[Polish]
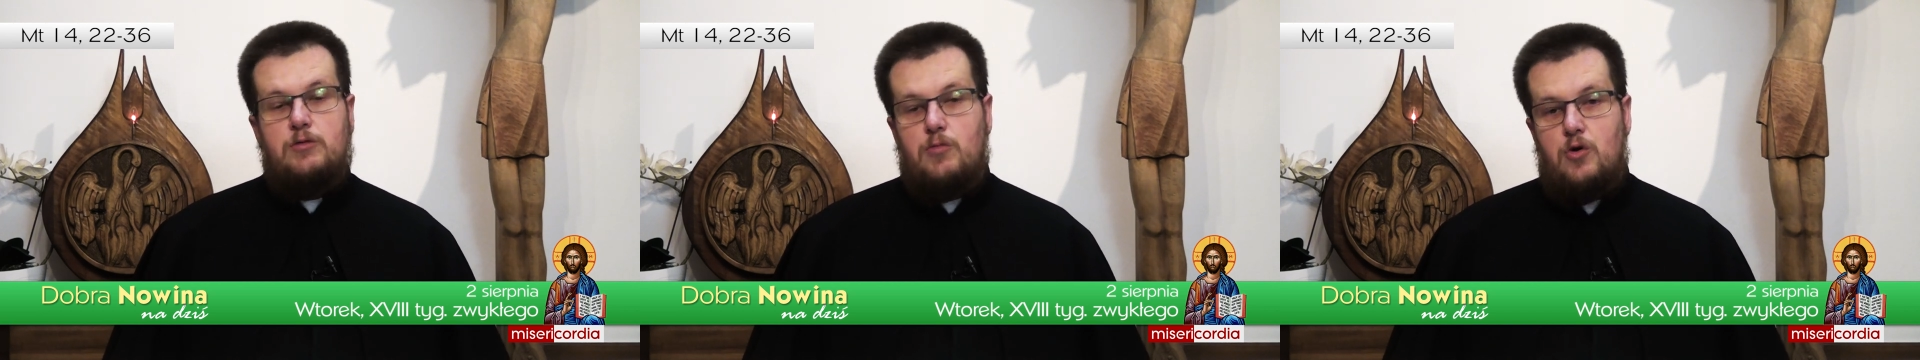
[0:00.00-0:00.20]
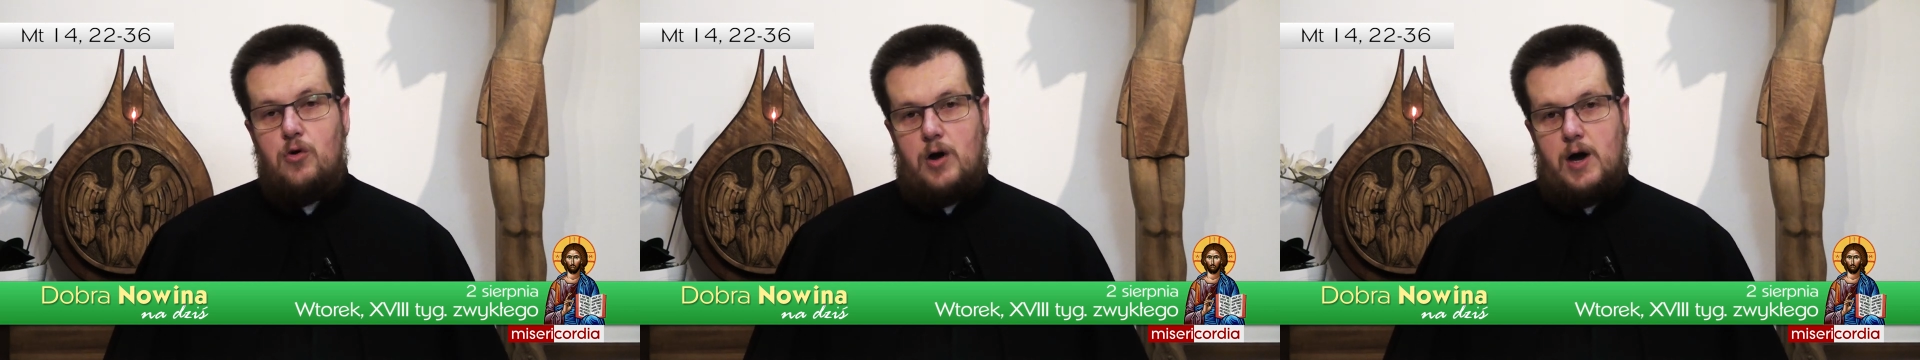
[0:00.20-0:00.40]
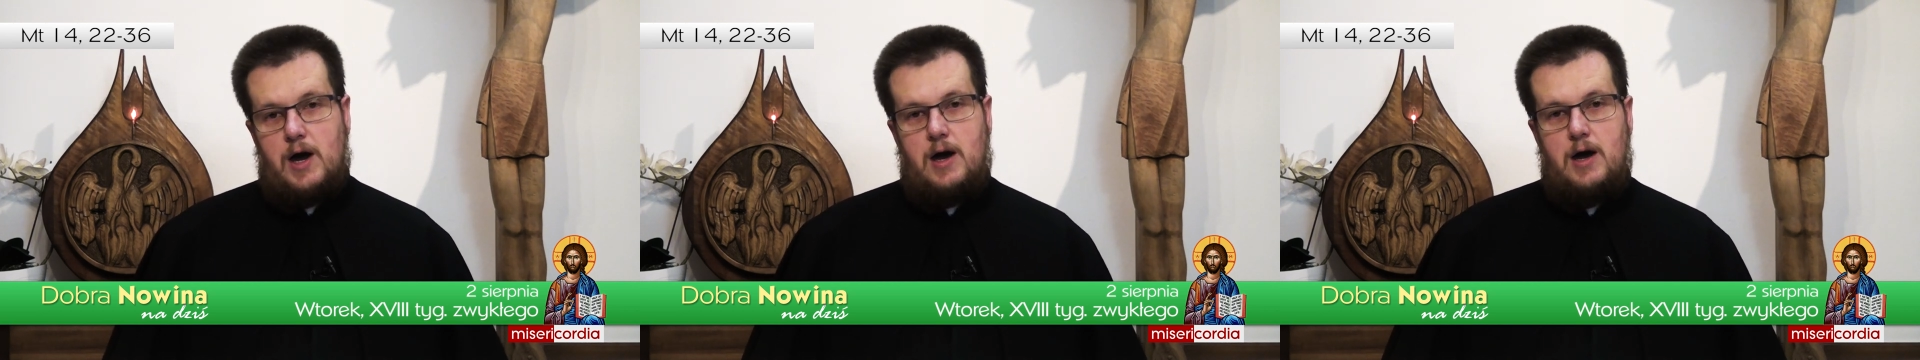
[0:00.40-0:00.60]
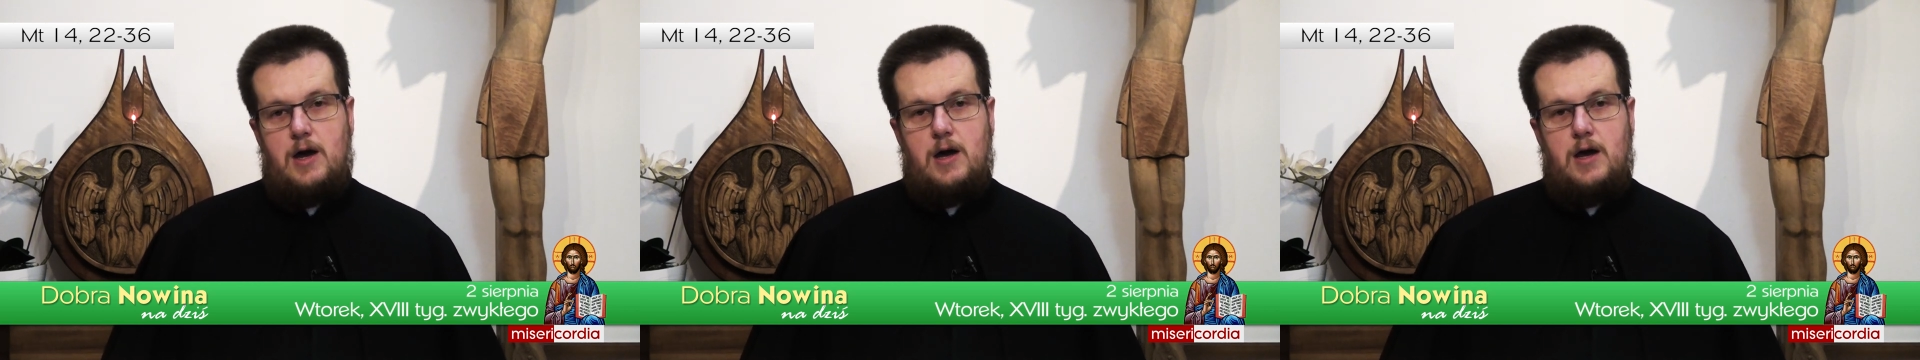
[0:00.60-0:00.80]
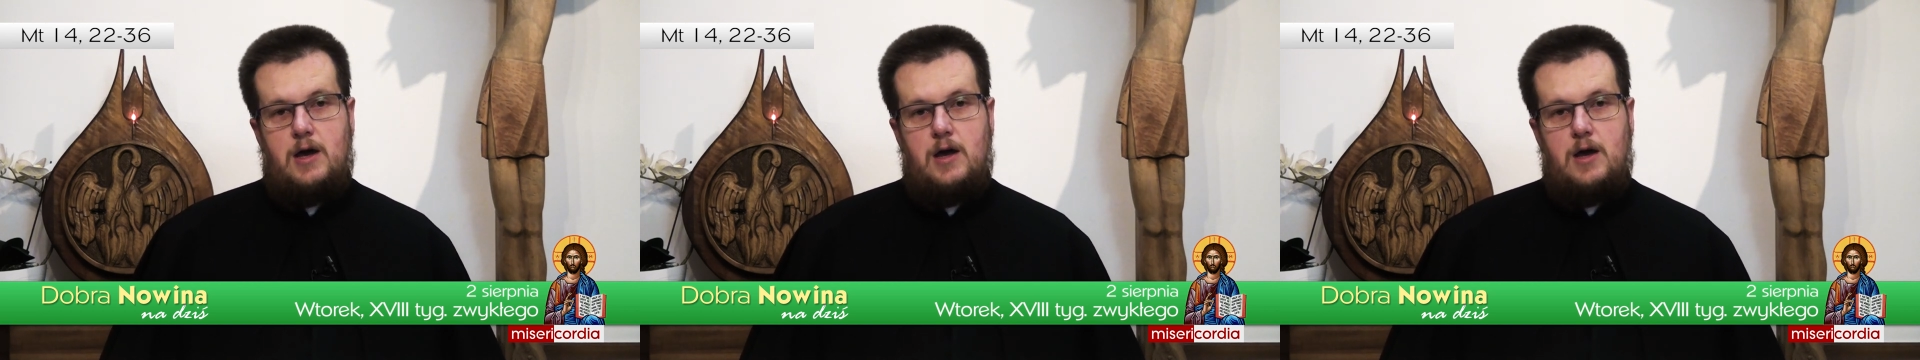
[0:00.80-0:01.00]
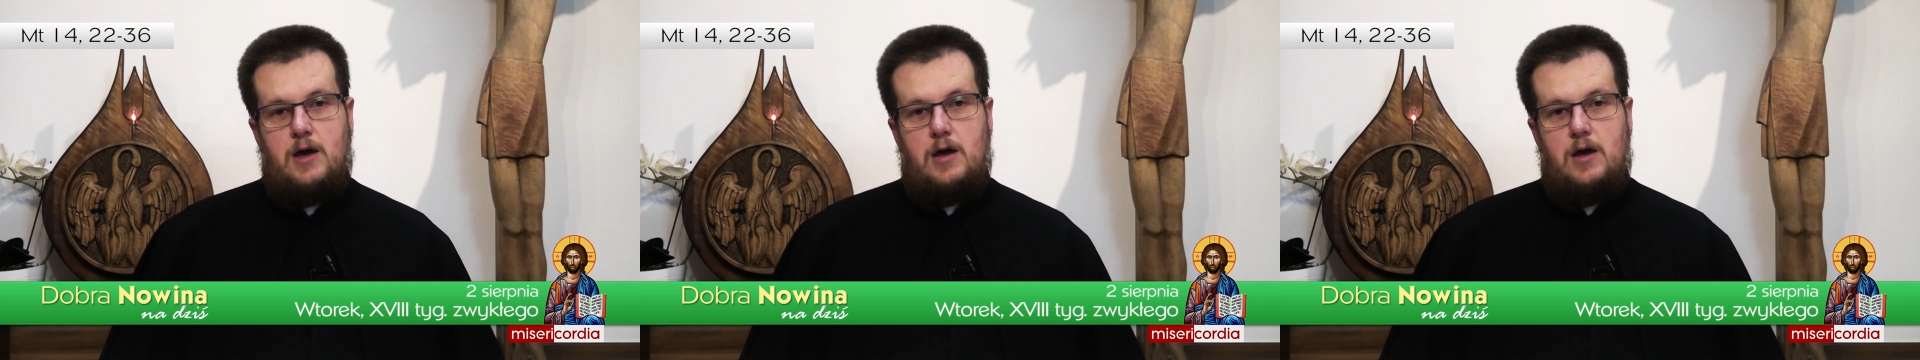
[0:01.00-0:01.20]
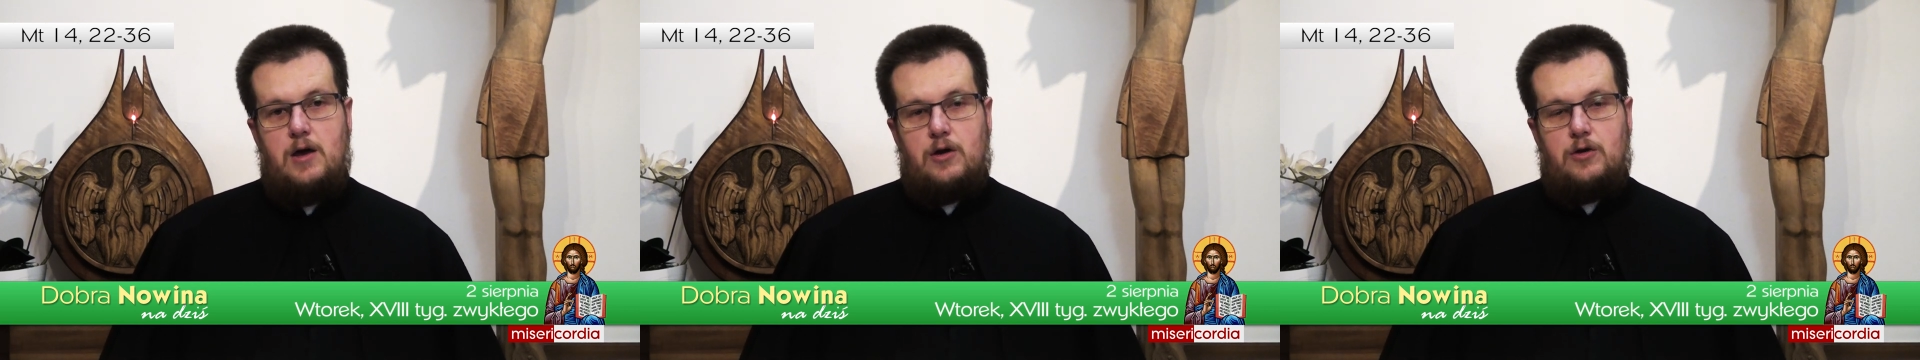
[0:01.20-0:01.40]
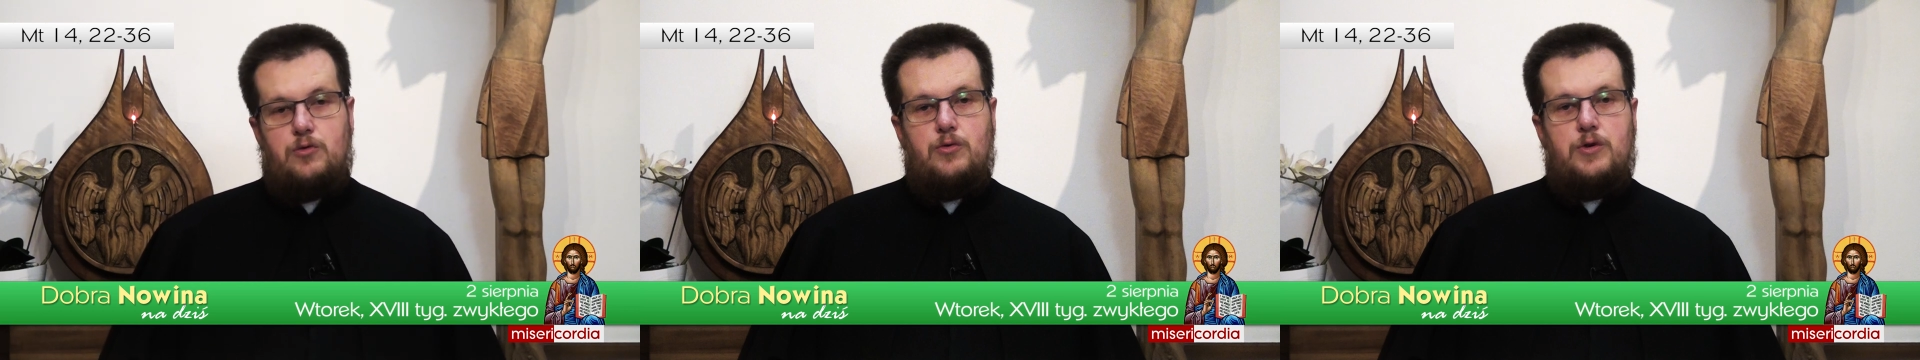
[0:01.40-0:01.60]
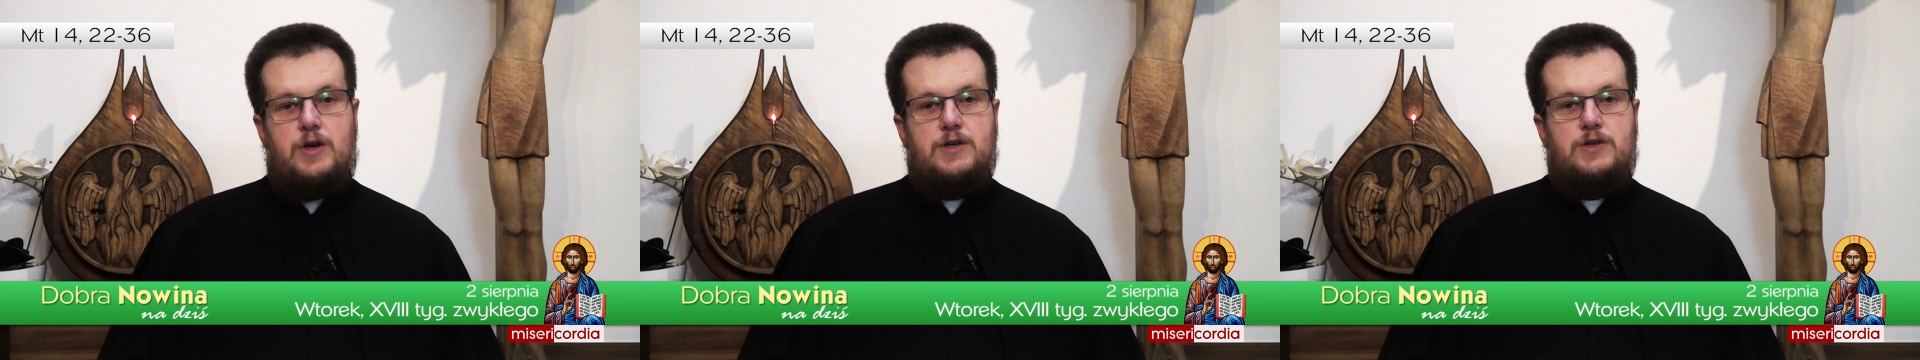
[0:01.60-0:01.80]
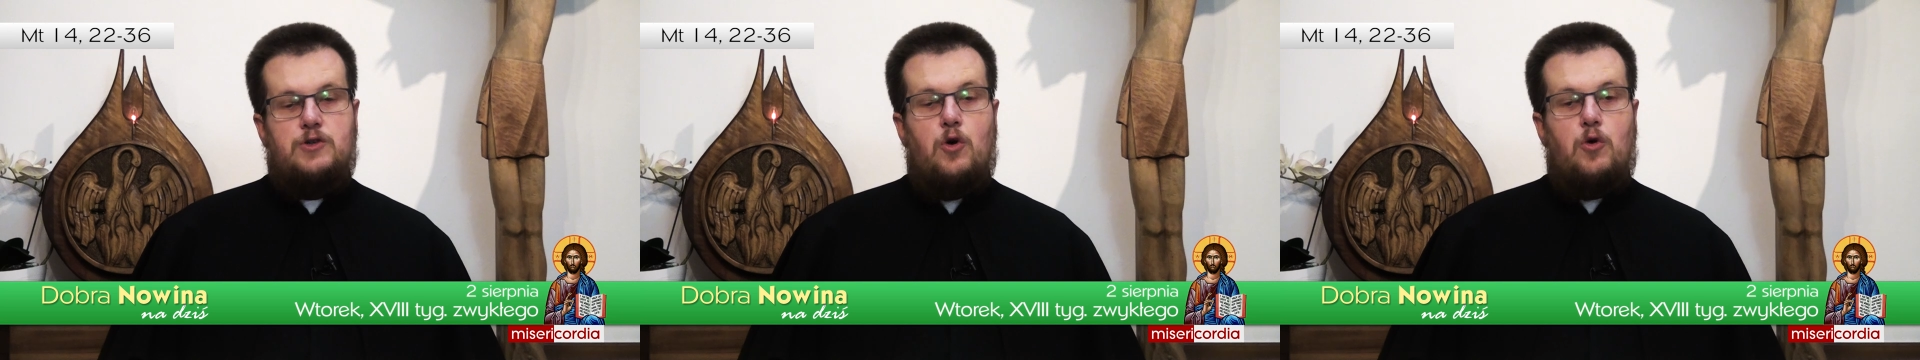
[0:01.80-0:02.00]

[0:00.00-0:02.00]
Boga, który jest